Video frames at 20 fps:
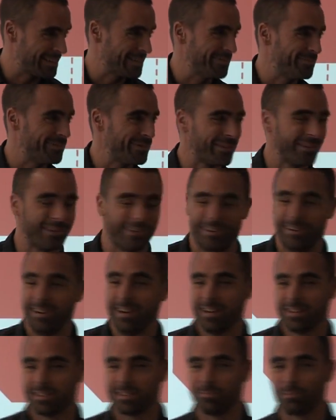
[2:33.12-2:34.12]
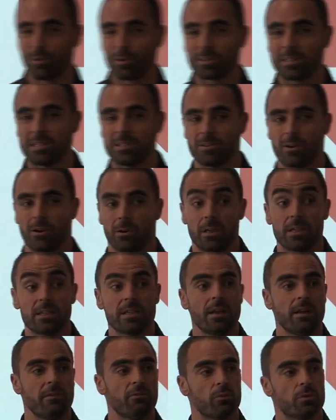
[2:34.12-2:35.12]
c'est pour le teaser. Les
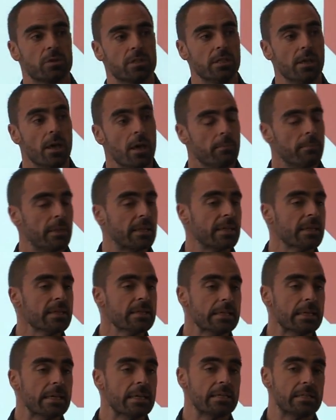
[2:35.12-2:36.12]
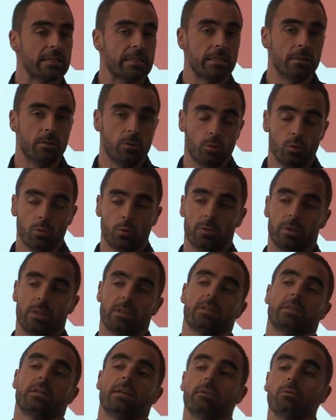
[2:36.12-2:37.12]
élèves ont dit, maîtresse, et si nous on
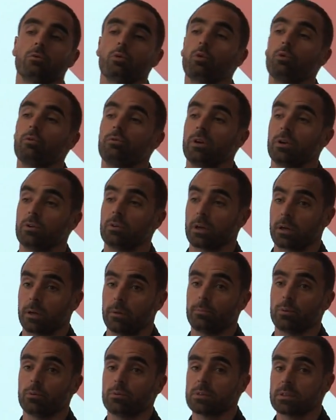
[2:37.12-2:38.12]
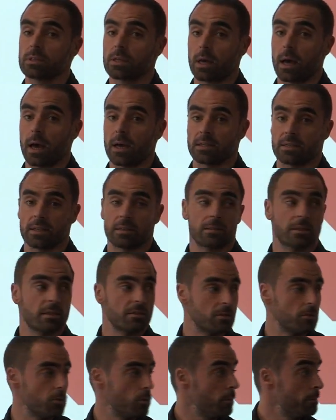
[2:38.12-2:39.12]
essayait de trouver une réponse à cette
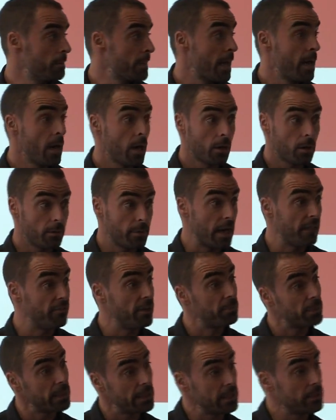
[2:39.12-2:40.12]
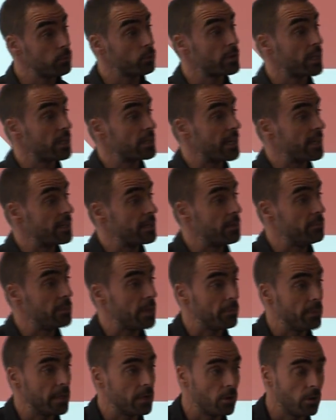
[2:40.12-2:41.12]
question comme elle avait pris contact avec des
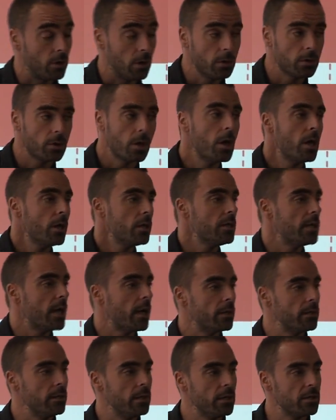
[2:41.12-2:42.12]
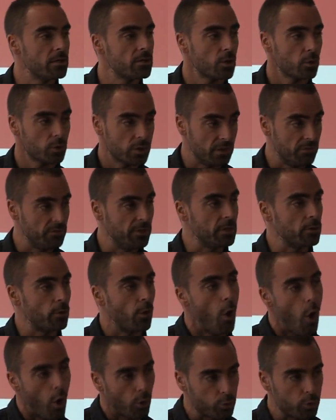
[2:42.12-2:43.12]
myrmécologues, il y a des scientifiques
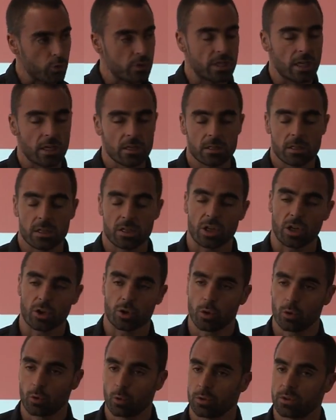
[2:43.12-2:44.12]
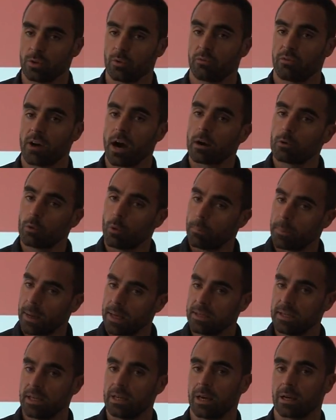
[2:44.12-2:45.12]
enthousiastes, des chercheurs qui ont dit on va
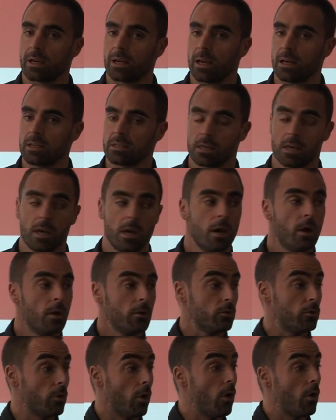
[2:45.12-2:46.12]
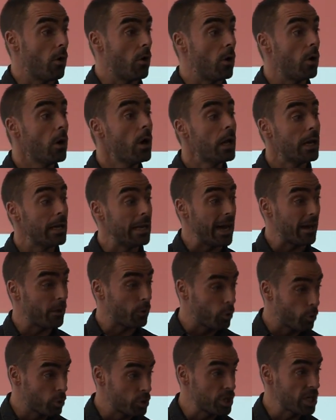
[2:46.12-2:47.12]
accompagner la classe dans euh, la
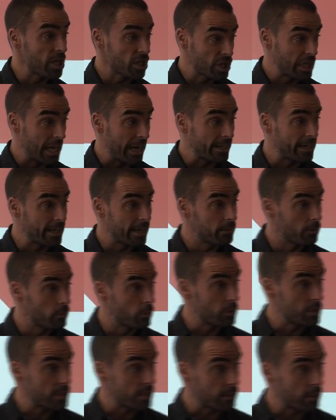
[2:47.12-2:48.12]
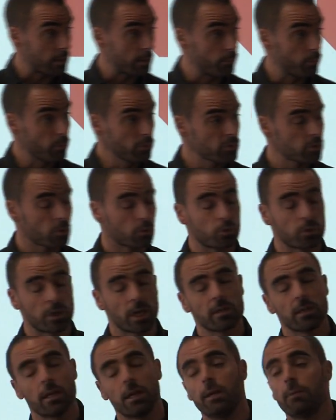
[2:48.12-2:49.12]
recherche, la quête de cette réponse, en tout cas
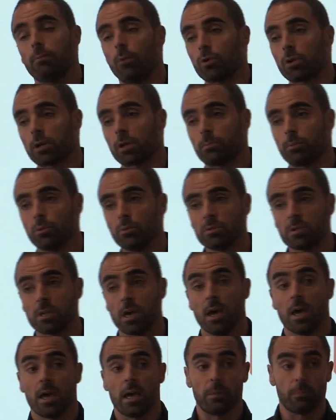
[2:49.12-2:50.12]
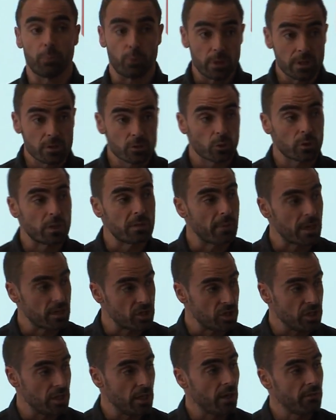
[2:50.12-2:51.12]
d'éléments de réponse. Et puis ils ont
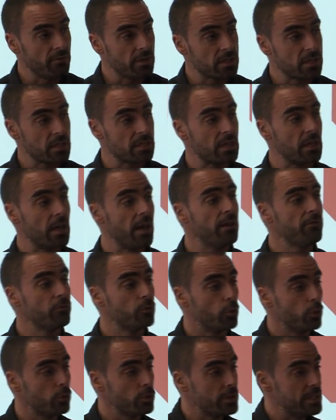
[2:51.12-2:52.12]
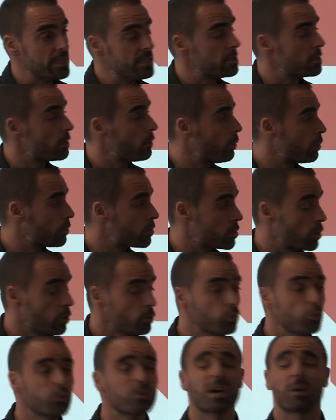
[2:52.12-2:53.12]
imaginé avec ces élèves de 10-11 ans
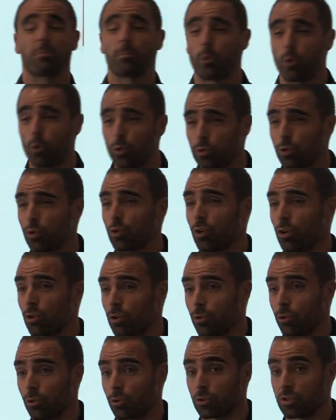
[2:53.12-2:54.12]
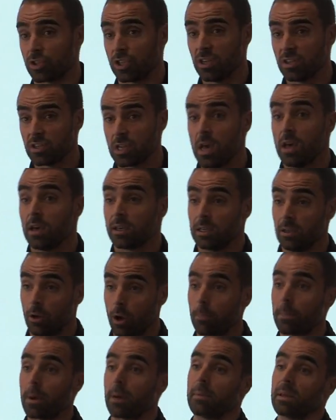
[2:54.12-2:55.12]
tout un protocole de recherche qui
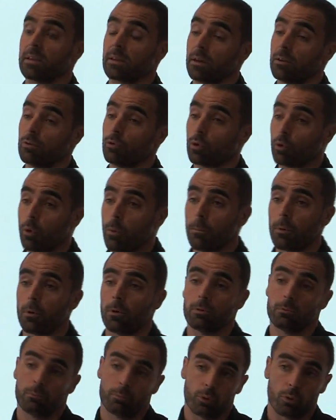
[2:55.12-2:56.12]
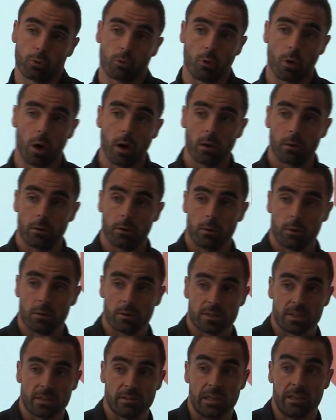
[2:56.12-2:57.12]
leur permettrait de comprendre pourquoi euh,
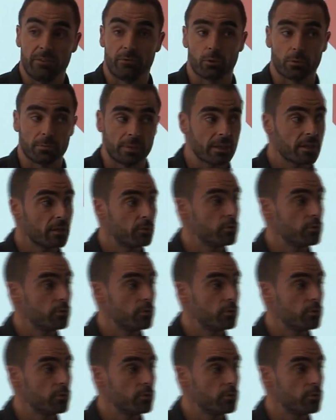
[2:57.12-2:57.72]
c'est les fourmis